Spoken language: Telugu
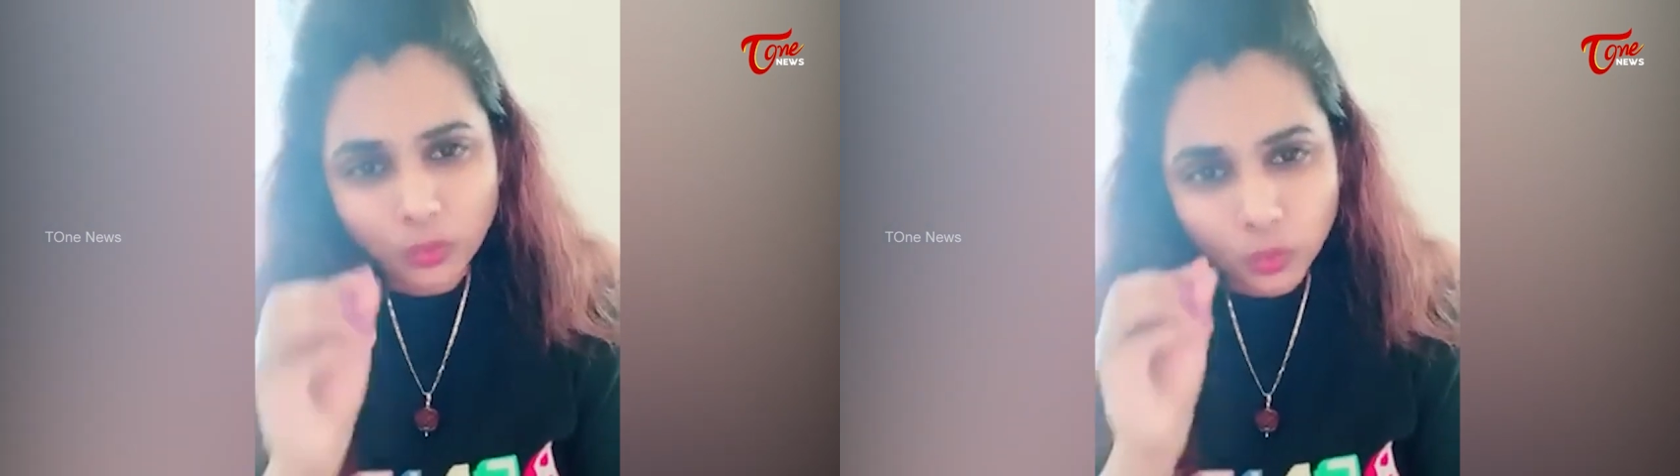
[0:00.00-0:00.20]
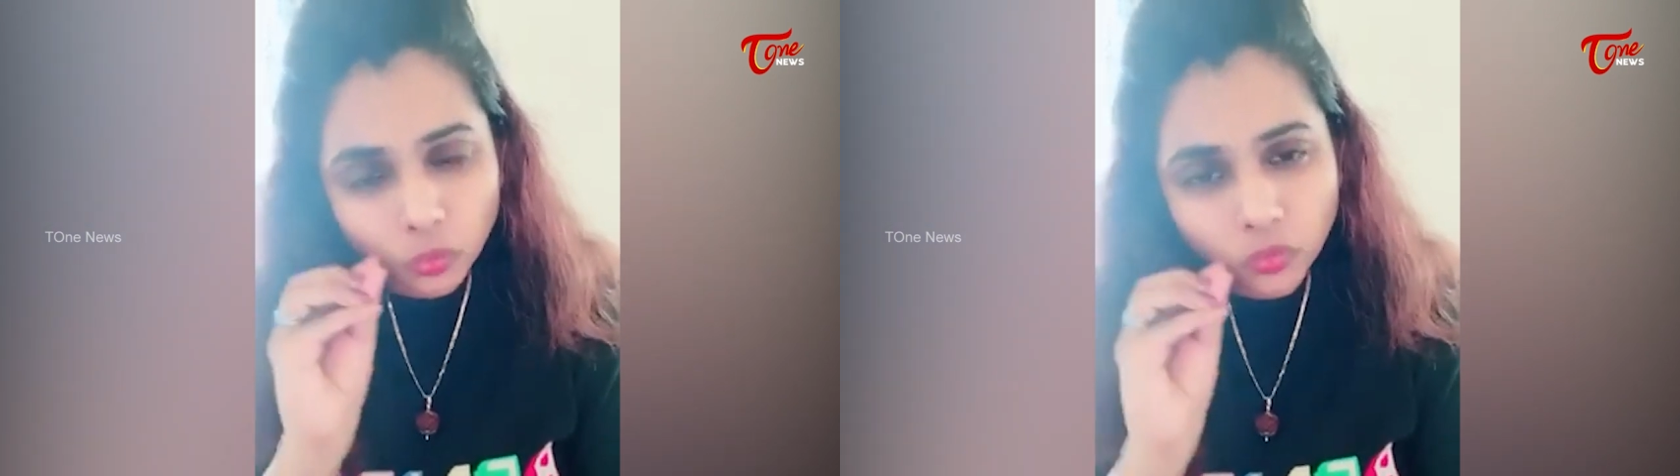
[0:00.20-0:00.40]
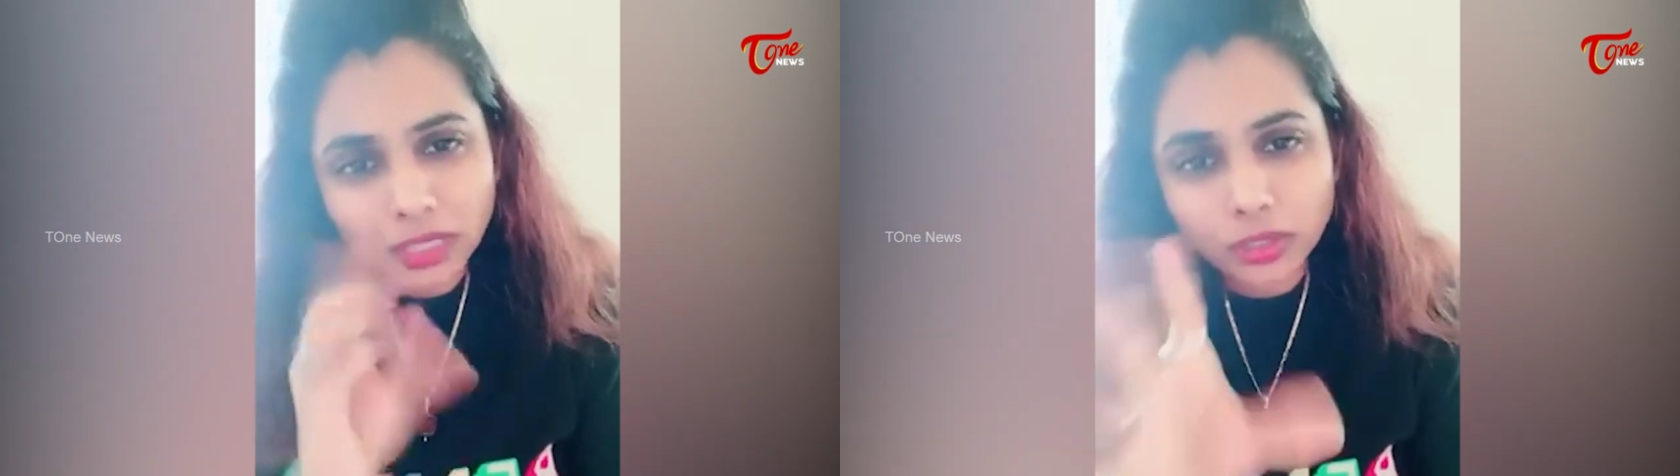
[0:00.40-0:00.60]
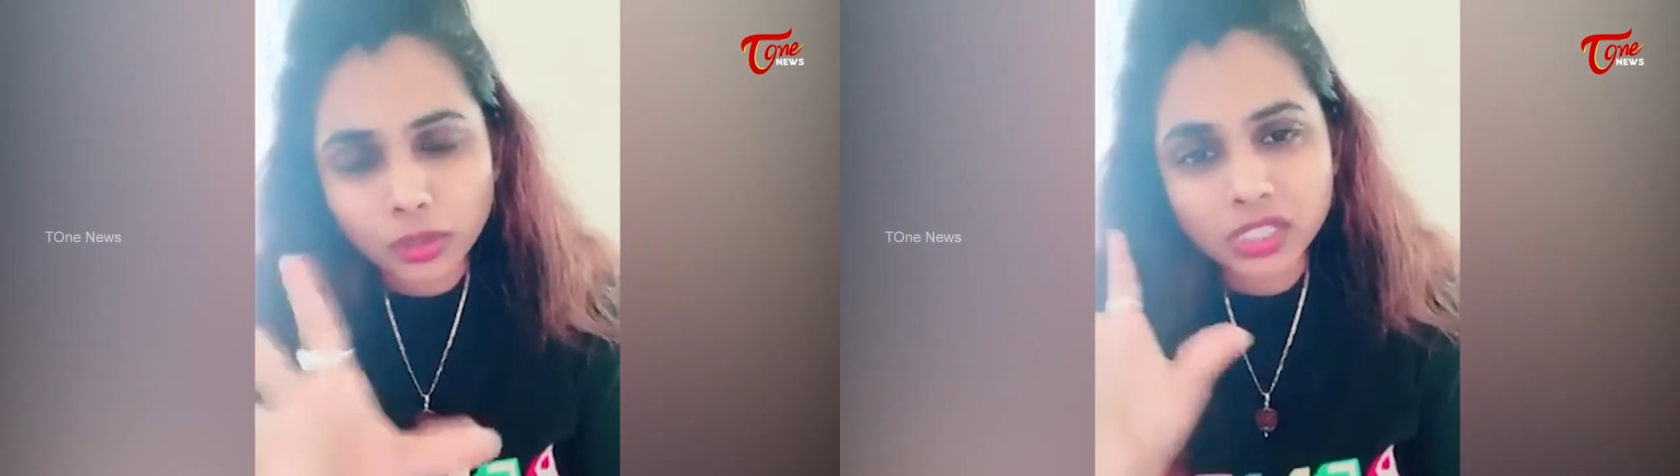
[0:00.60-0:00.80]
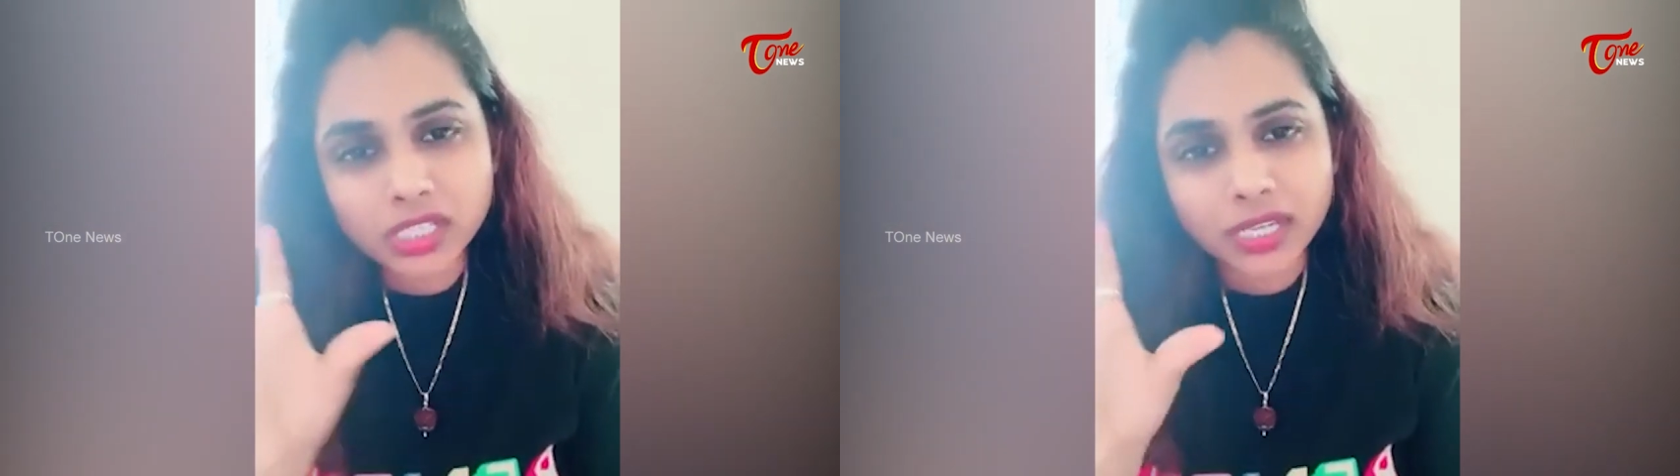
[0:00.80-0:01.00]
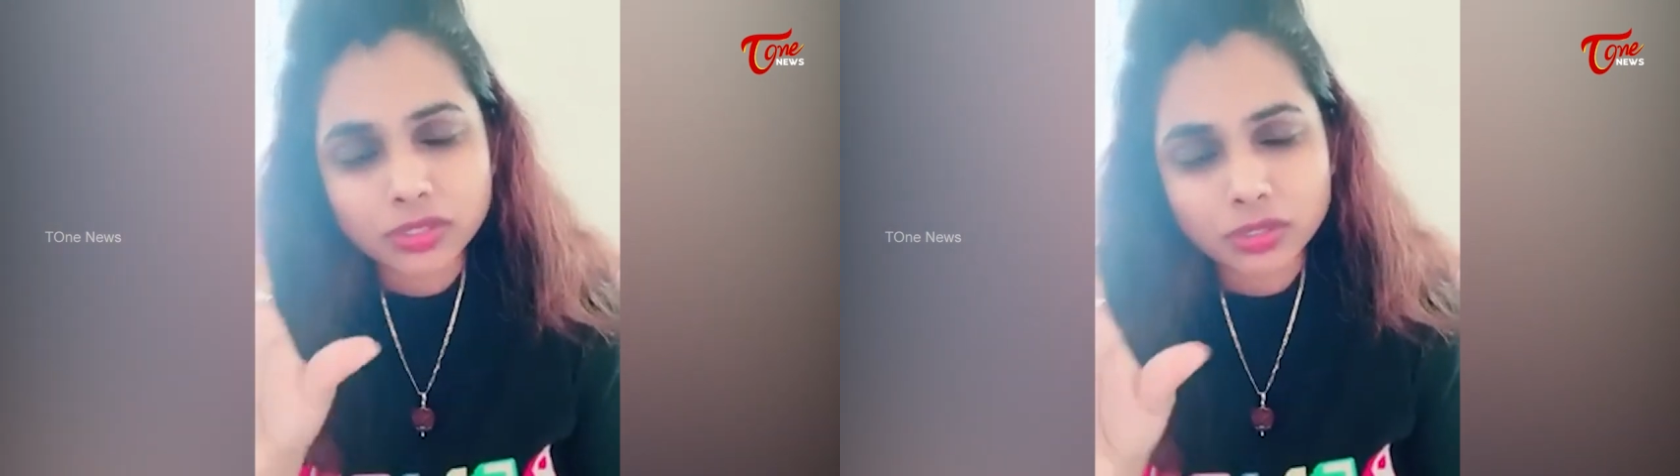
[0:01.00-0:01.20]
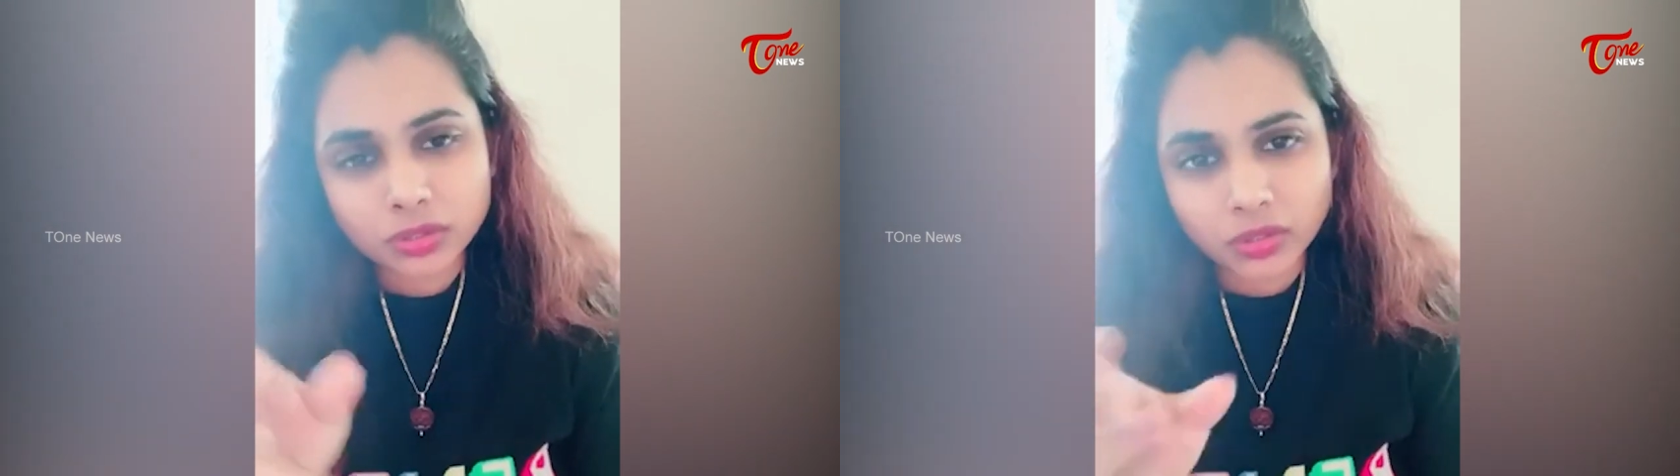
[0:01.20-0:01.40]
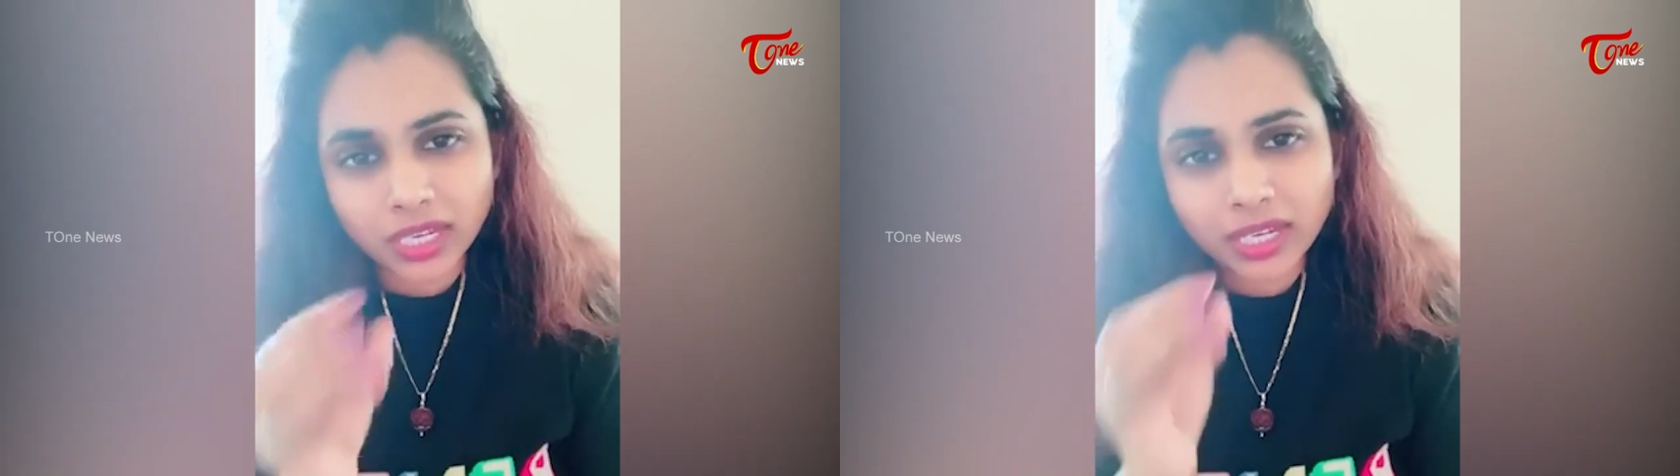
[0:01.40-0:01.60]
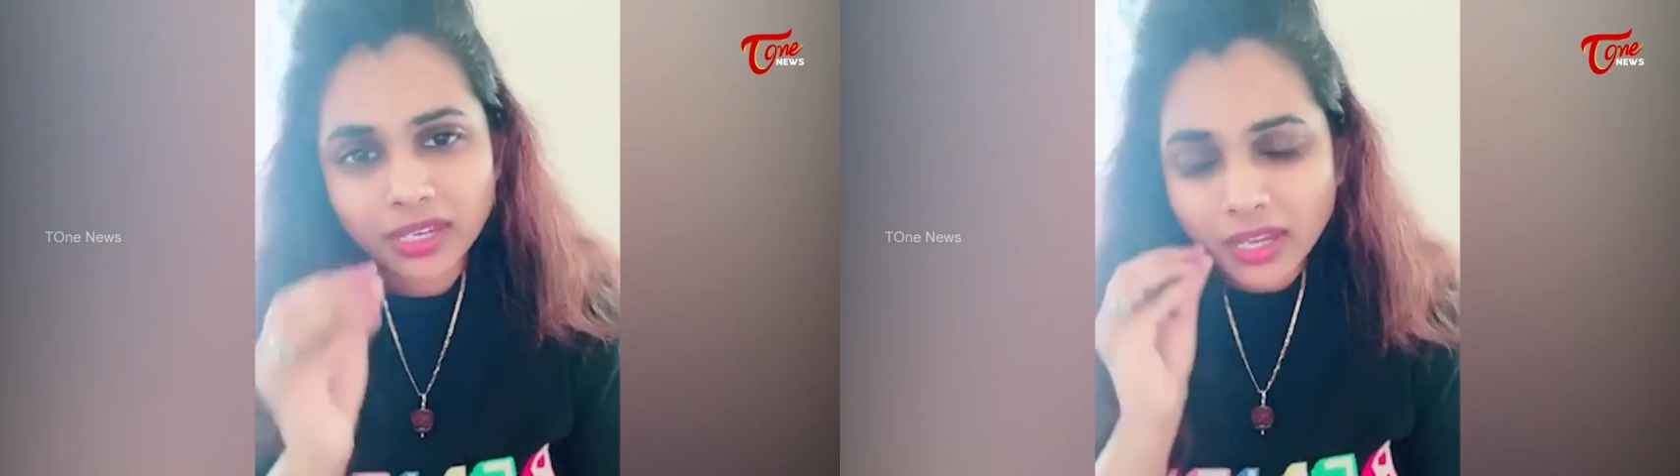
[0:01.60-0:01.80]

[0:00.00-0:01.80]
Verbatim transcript: నువ్వే ట్రోల్ చేయించుకొని